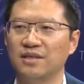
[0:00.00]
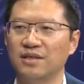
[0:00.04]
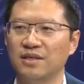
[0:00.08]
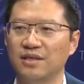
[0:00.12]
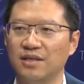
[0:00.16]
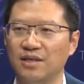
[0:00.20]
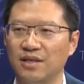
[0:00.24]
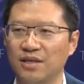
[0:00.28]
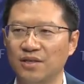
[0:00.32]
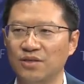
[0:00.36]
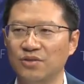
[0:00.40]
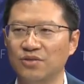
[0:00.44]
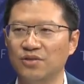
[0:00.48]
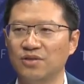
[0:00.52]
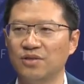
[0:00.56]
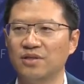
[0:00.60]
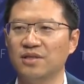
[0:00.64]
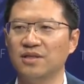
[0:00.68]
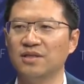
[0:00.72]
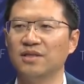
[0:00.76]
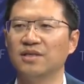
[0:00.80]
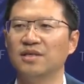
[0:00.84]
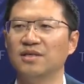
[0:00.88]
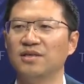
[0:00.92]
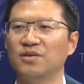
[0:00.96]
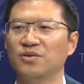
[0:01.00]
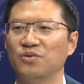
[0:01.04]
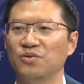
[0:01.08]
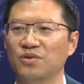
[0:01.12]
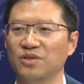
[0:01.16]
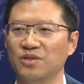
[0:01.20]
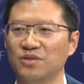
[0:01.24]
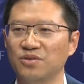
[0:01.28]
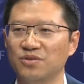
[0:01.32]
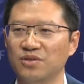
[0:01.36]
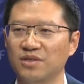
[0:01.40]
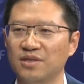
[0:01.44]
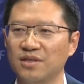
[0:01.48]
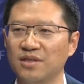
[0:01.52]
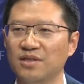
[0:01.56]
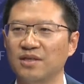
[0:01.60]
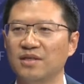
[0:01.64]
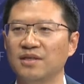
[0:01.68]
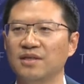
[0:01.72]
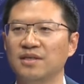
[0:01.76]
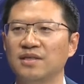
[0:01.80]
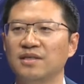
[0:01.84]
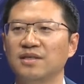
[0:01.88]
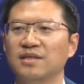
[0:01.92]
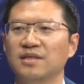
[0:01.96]
很有可能会取得
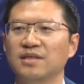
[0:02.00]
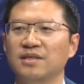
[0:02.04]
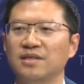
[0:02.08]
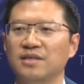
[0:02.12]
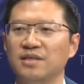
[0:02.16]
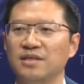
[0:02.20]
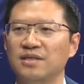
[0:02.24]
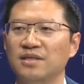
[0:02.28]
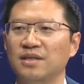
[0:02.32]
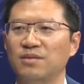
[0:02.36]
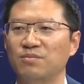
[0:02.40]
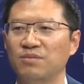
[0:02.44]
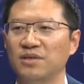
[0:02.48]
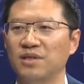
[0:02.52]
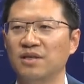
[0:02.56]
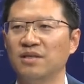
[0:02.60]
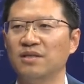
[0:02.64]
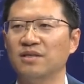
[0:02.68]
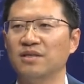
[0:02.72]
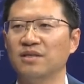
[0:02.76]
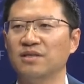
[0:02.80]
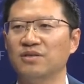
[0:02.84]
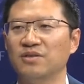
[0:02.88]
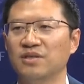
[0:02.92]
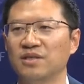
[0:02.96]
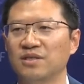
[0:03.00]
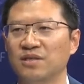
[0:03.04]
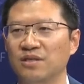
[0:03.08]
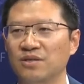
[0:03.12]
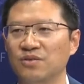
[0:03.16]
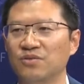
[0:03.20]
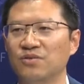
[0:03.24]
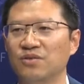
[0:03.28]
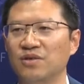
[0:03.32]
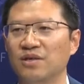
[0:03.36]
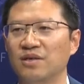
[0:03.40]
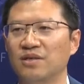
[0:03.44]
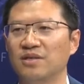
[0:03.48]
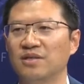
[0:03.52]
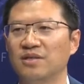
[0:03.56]
意想不到的科学成果。